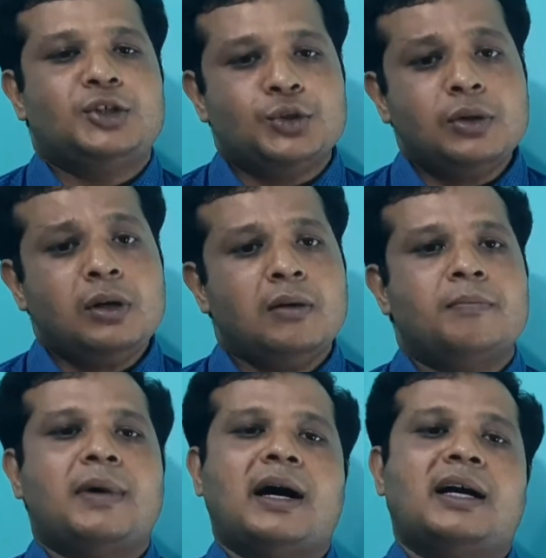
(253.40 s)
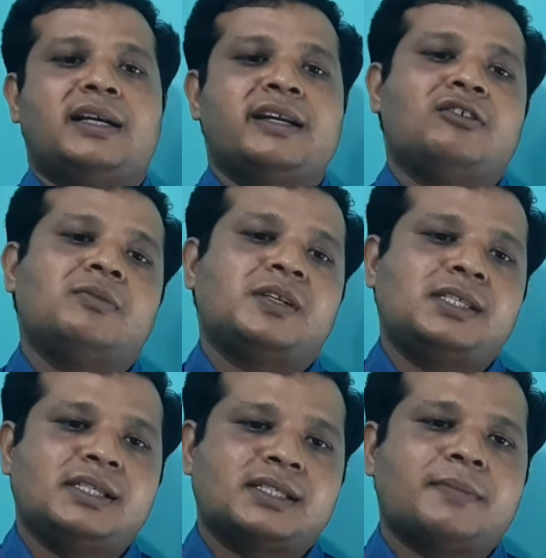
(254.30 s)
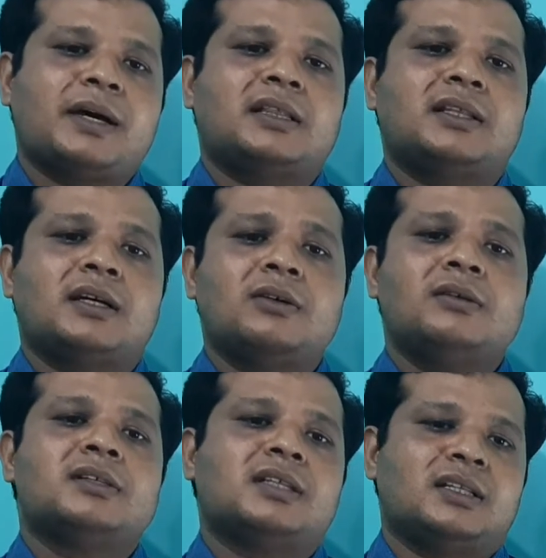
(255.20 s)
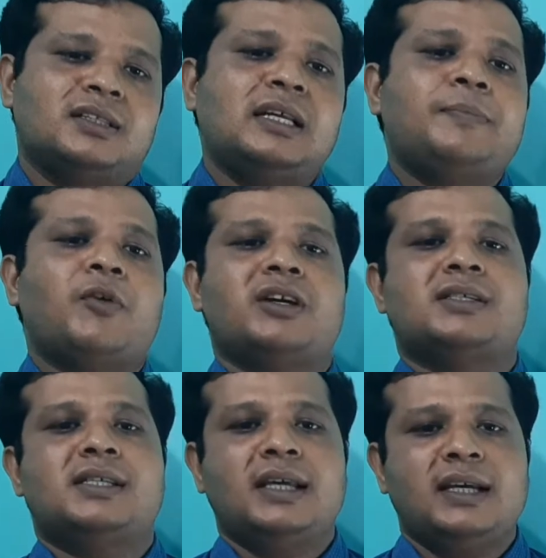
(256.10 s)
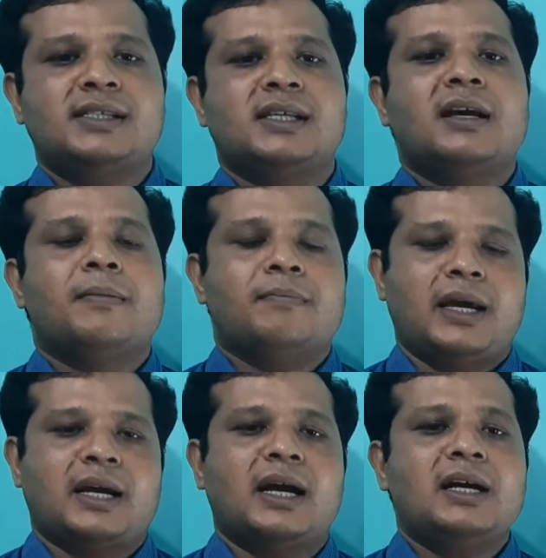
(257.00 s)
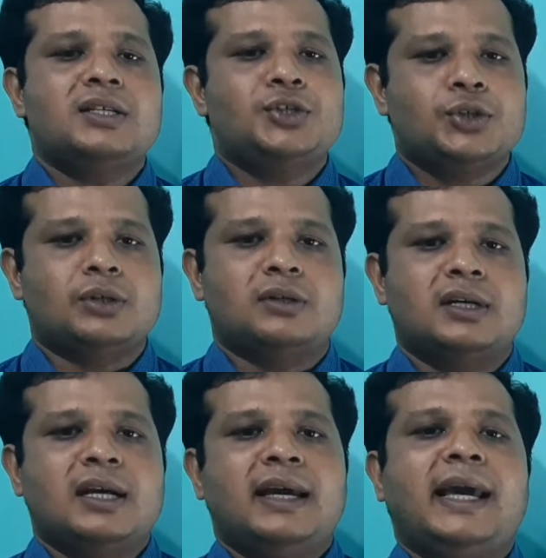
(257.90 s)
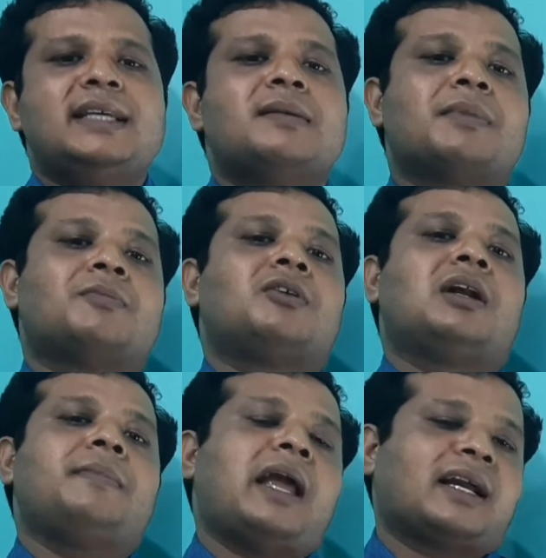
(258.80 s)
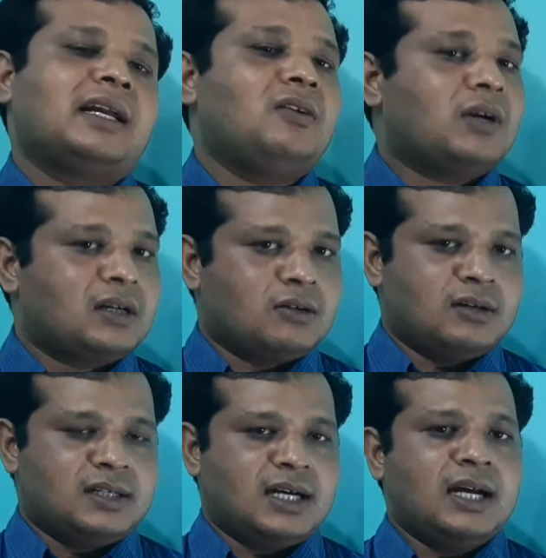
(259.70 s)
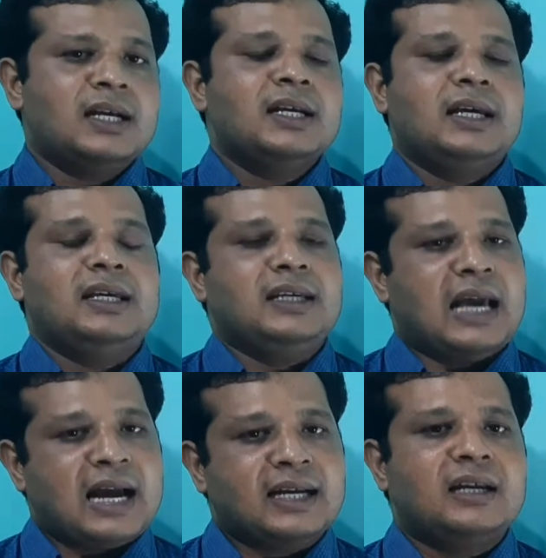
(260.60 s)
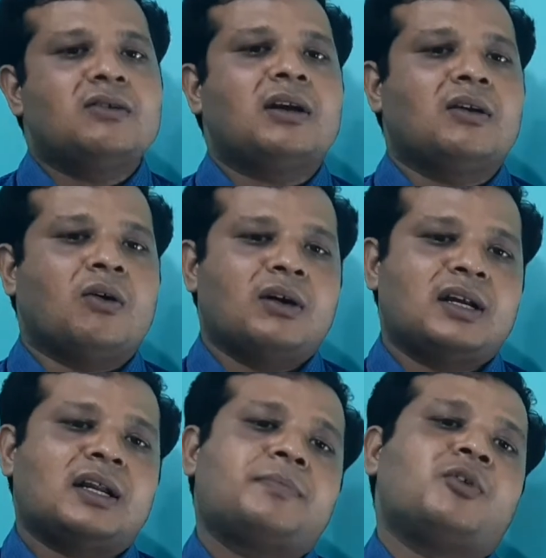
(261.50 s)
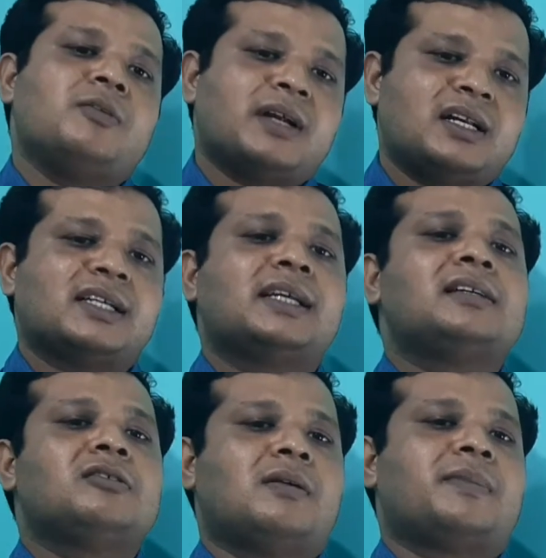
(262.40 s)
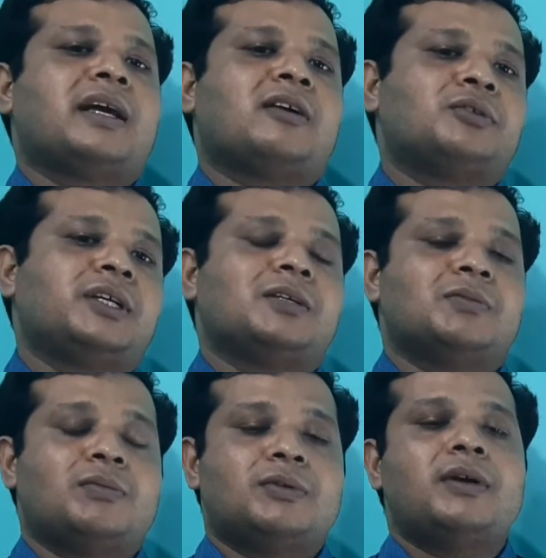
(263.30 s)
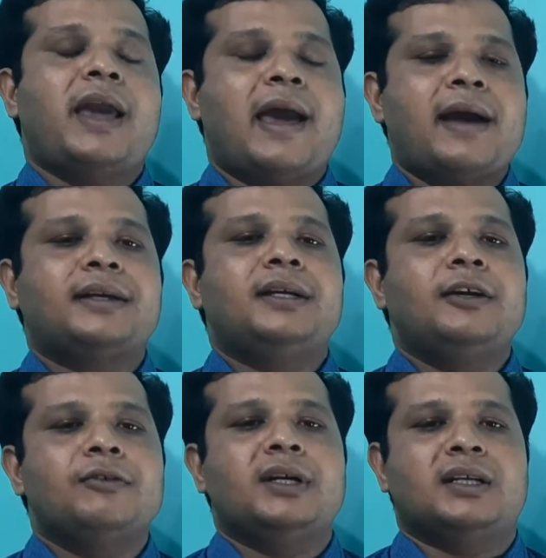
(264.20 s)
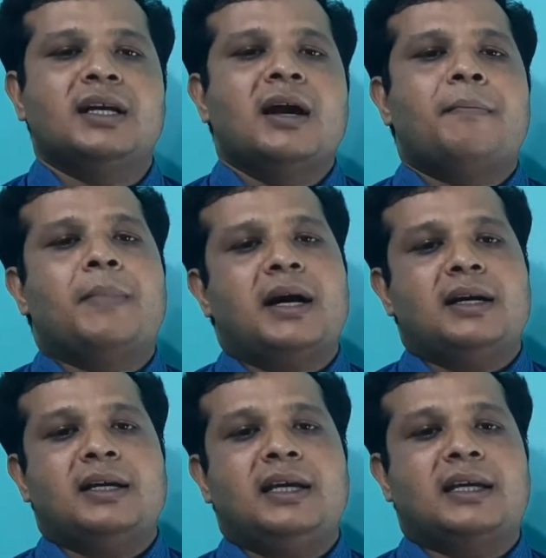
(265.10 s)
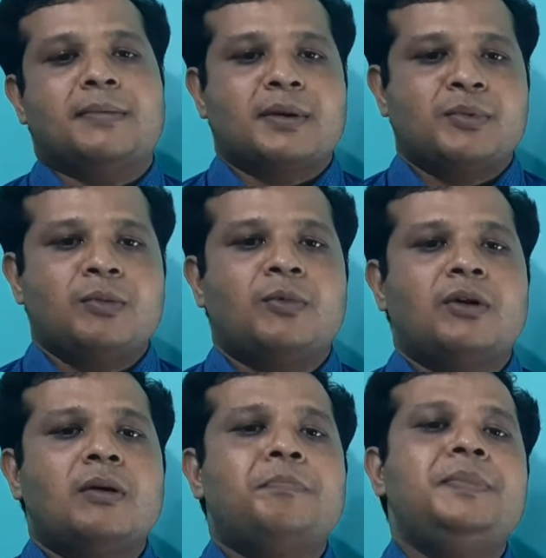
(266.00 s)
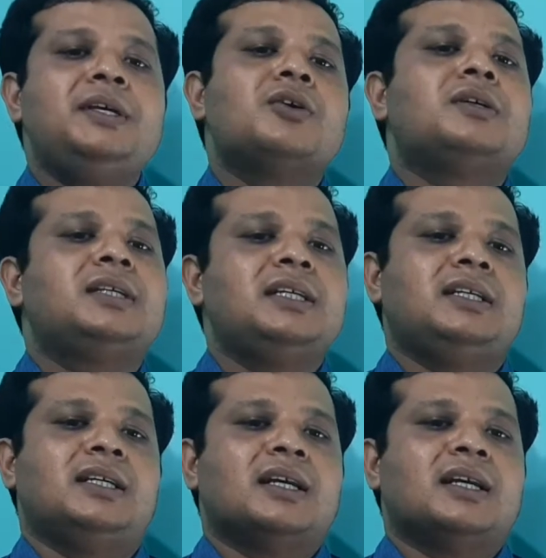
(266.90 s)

জুল বা টেন টু দি পাওয়ার সিক্সকে বাদ দাও তাহলে থ্রি পয়েন্ট সিক্স ম্যাগা জুল এই যে আমরা বললাম এক কিলোয়াট ঘন্টা এই এক কিলোয়াট ঘন্টার পরিমাণটাকে কিন্তু আমরা এখন থেকে বলবো এক ইউনিট বা একে আমরা বলবো বিওটি